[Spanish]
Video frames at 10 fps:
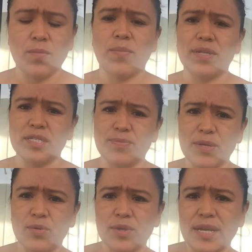Puedes
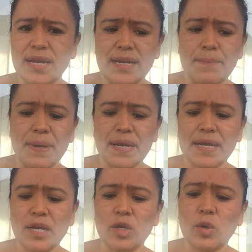preguntarle para
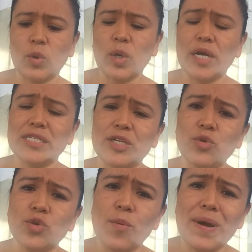que si
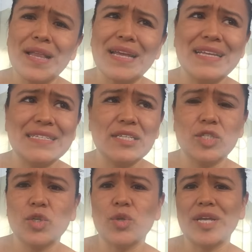tú tomas la
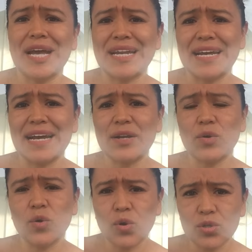decisión de agregar
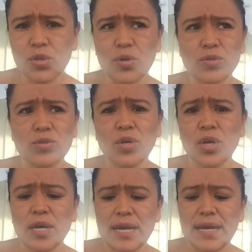otros,
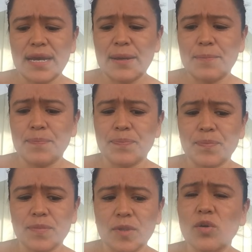em,
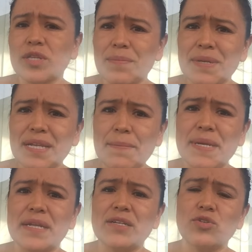otras
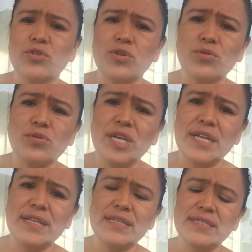vitaminas, otros
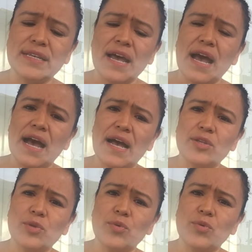nutrientes a
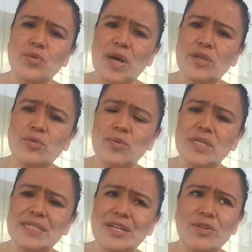tu, a tu
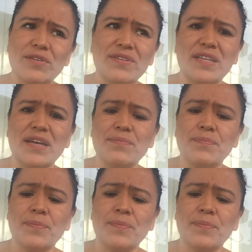estilo de vida,